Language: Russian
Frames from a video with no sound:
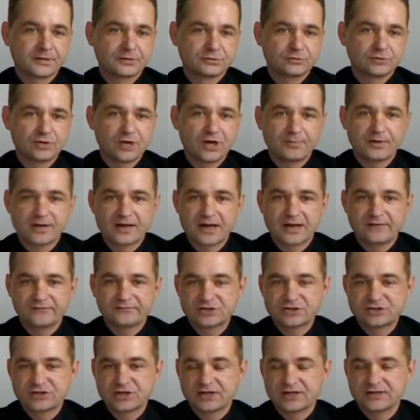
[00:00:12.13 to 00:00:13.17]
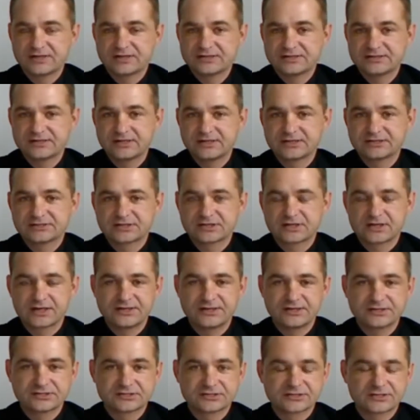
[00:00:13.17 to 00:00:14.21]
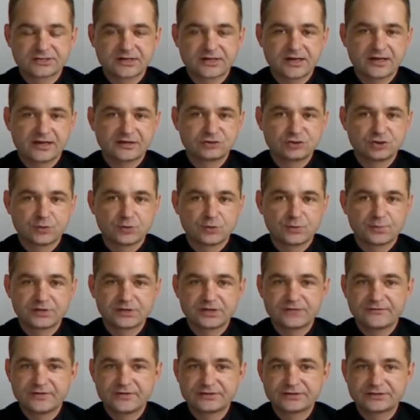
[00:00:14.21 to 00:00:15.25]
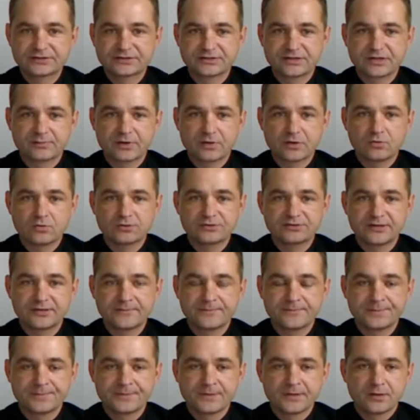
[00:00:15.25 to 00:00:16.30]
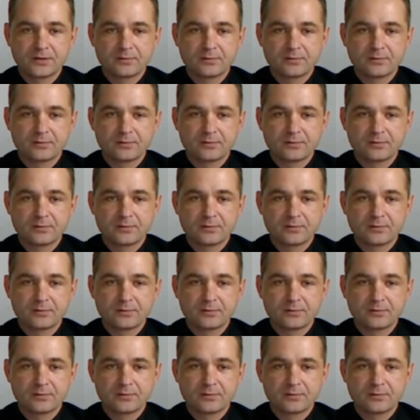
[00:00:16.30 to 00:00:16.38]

Ну а пока в начале недели сохранится сырая, теплая и ветреная погода,